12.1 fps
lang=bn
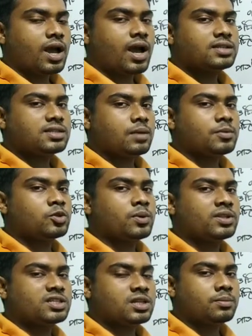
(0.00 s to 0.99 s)
আজ আমি
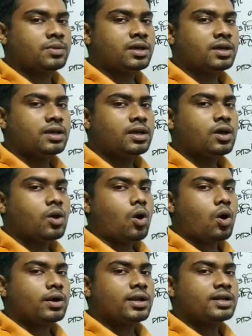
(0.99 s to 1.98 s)
তোমাদের সামনে
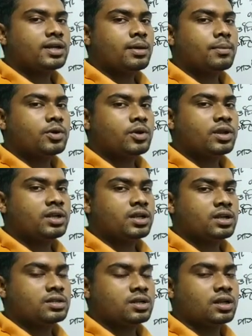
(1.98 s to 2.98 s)
অর্নেট ল্যাবরেটরি
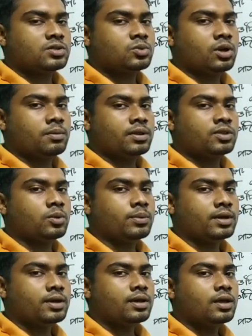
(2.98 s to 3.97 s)
ইন্টারন্যাশনাল স্কুলের মাধ্যমে
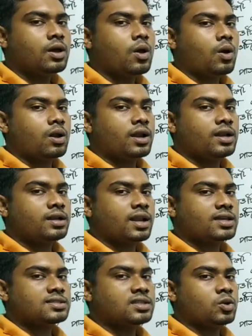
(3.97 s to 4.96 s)
অনলাইন
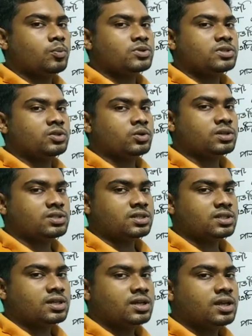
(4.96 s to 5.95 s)
ক্লাস নিয়ে উপস্থিত হয়েছি